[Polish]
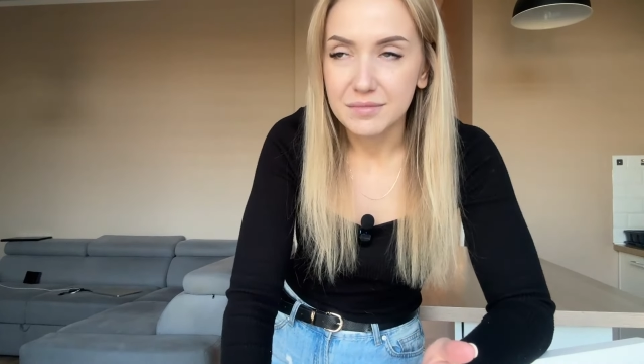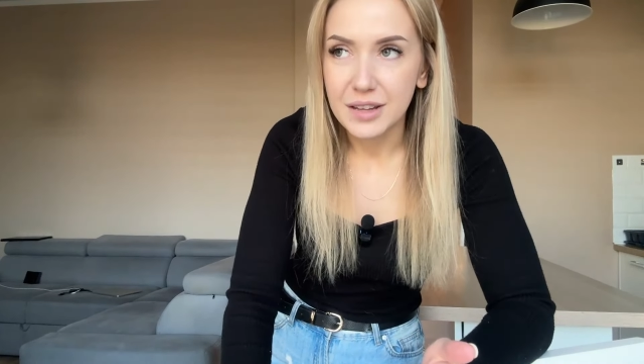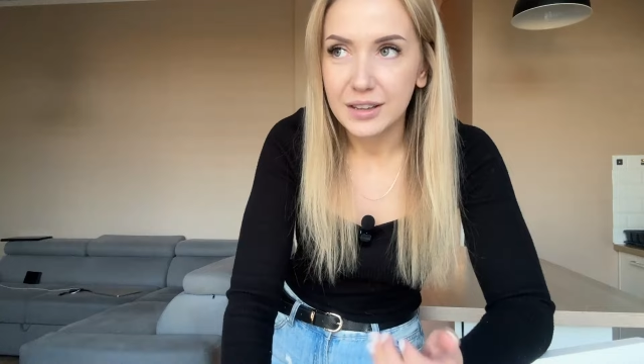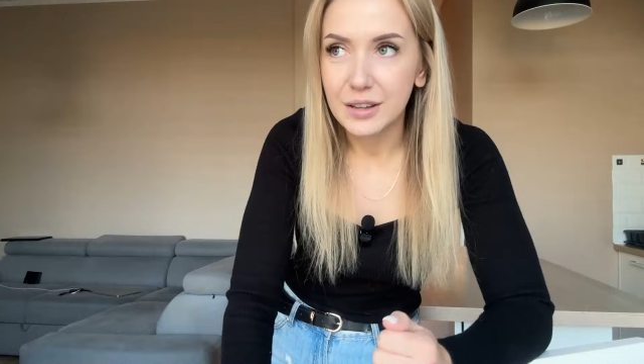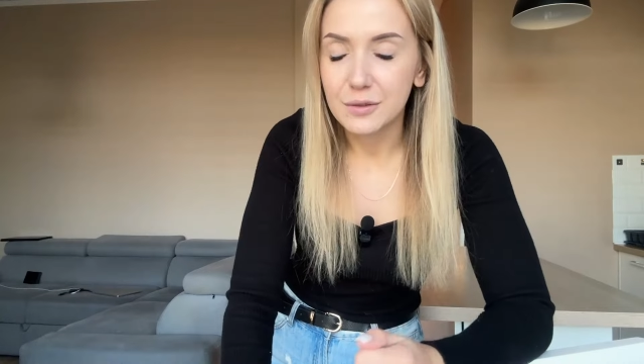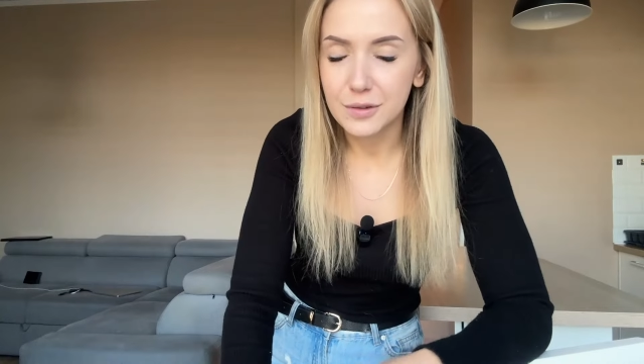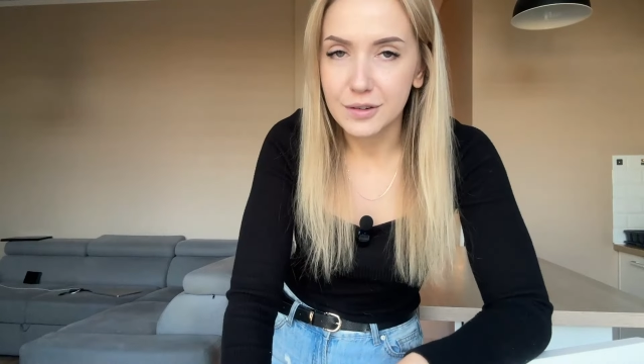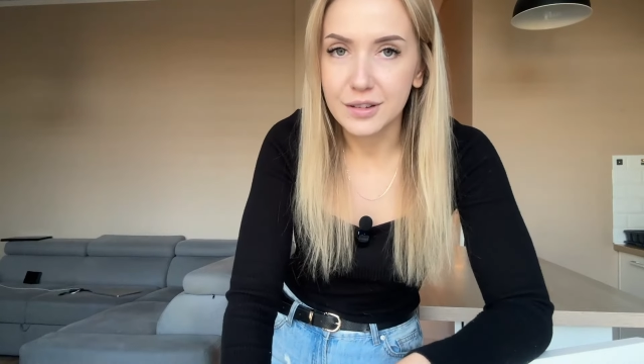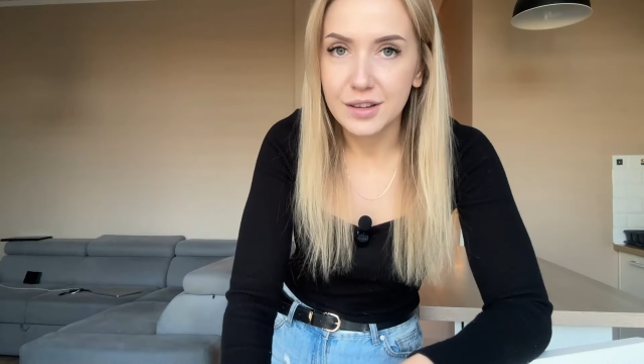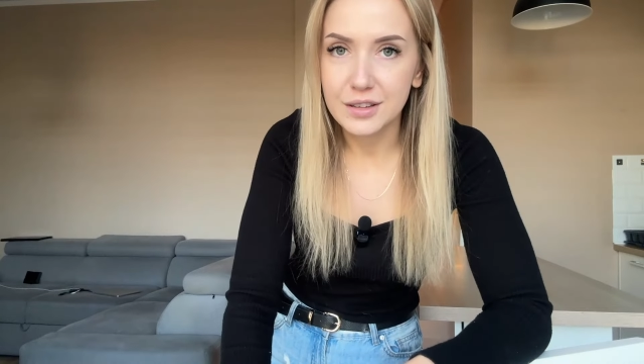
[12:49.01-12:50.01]
jak ten
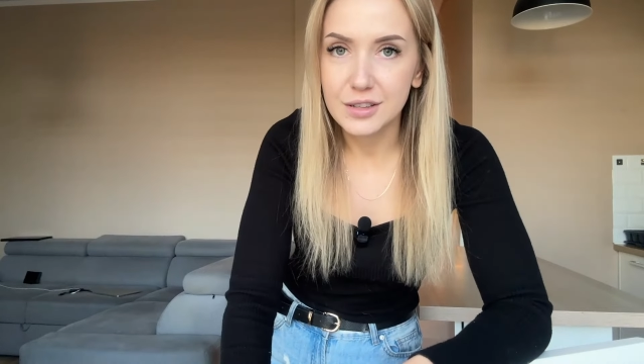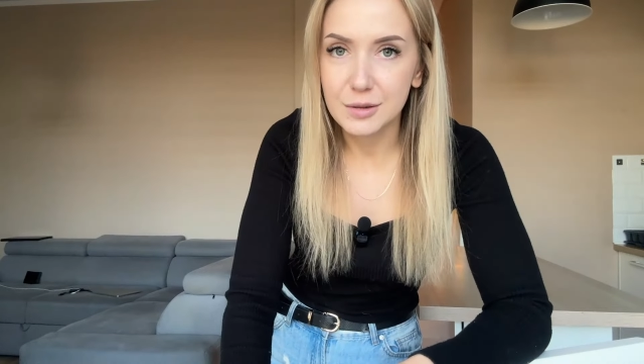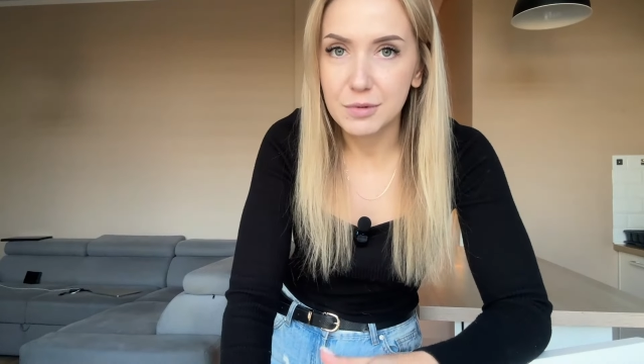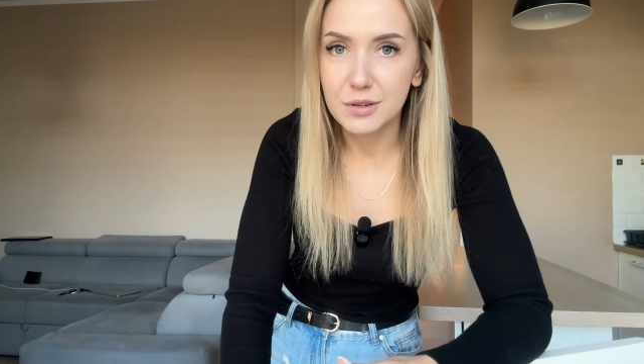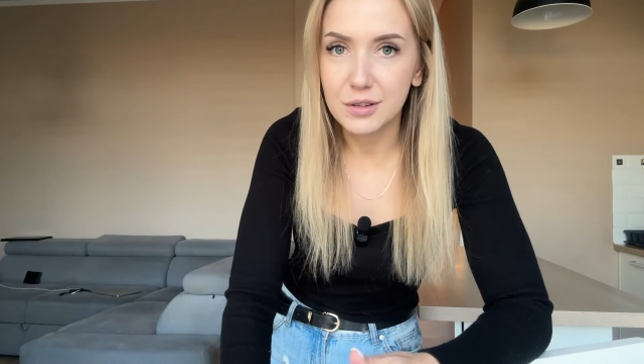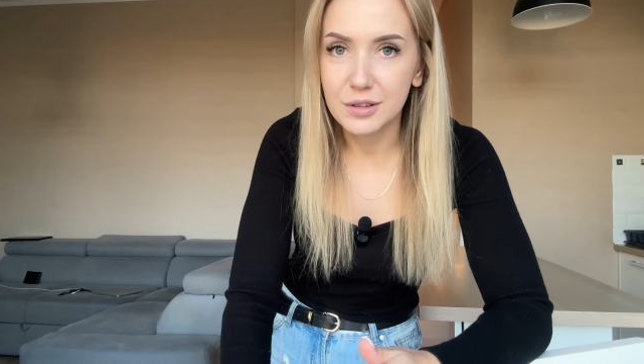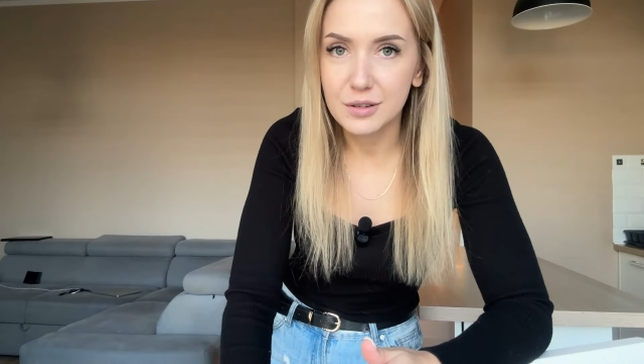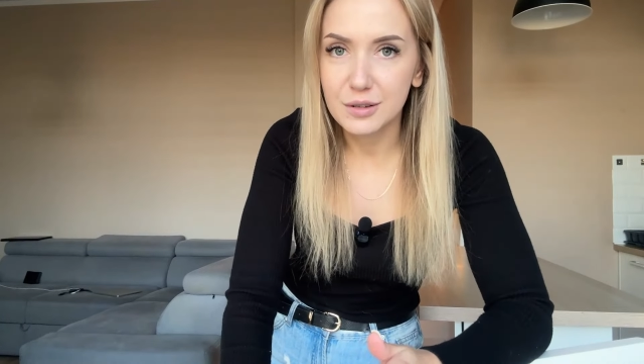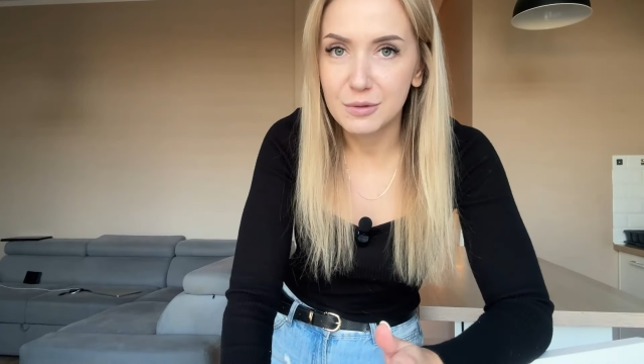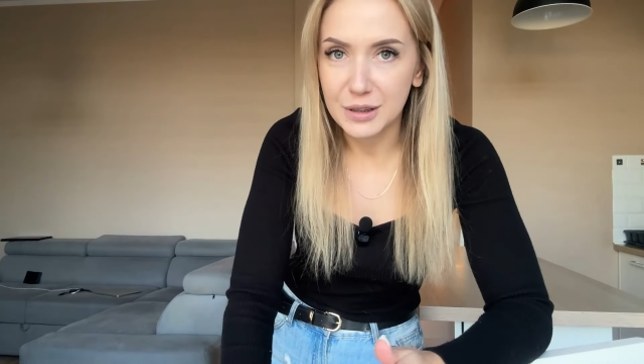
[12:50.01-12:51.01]
front się szybko
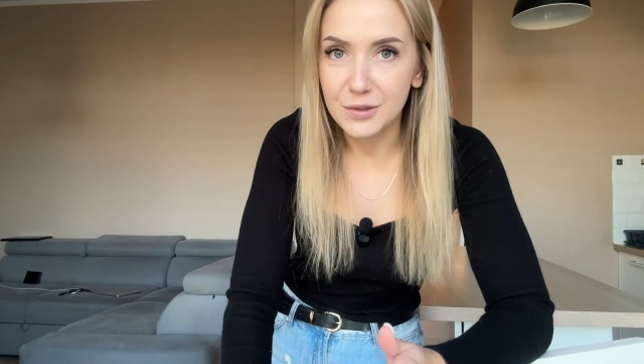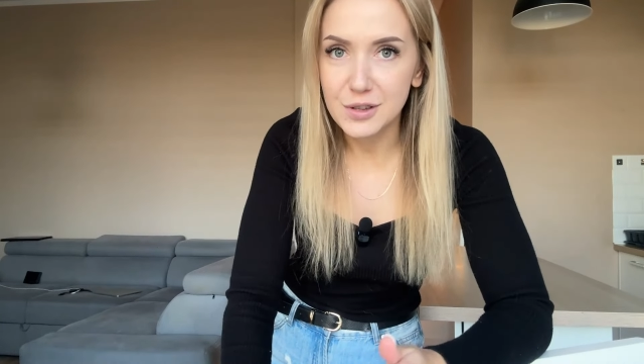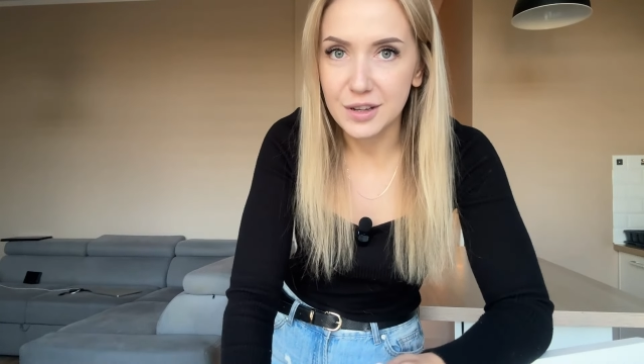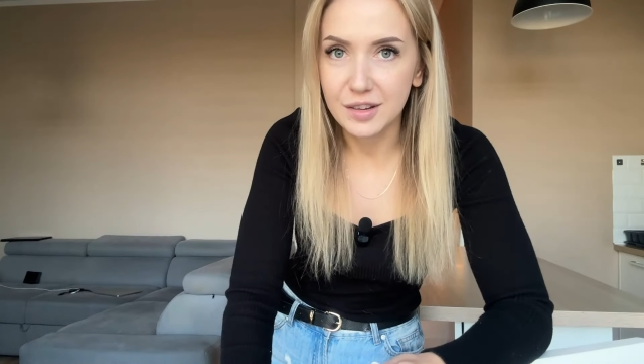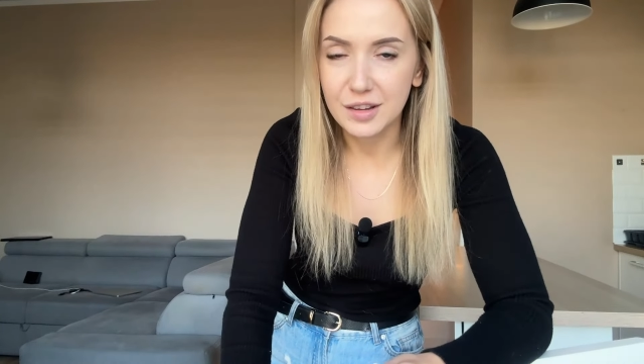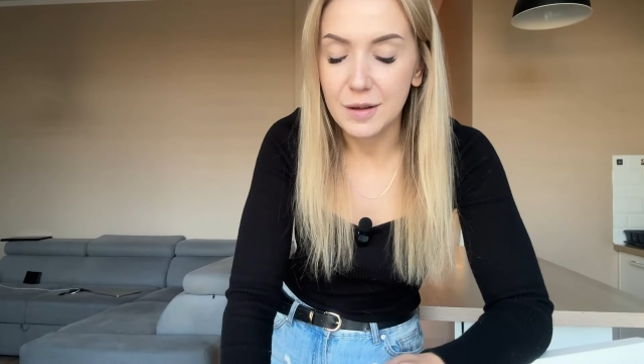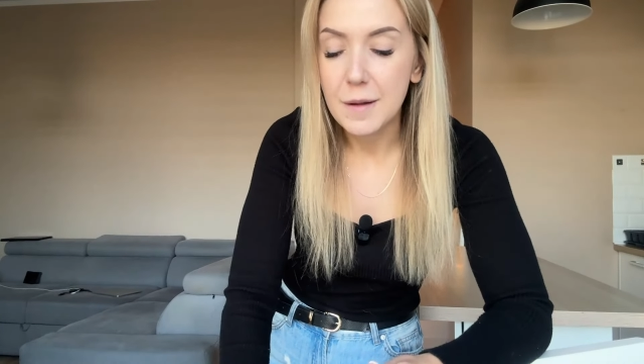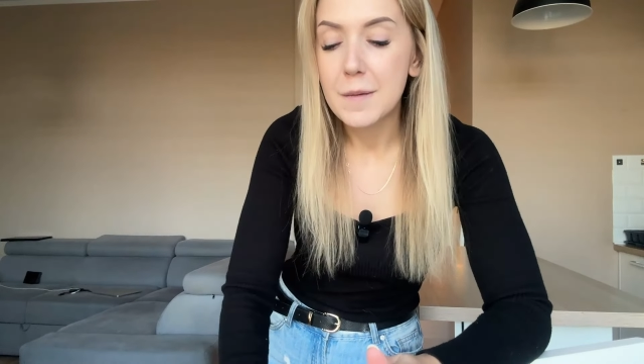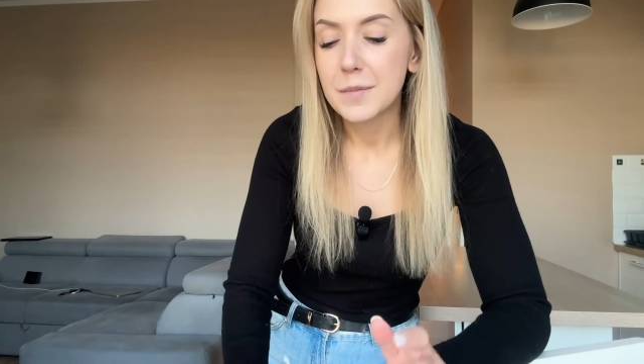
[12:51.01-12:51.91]
i łatwo czyści.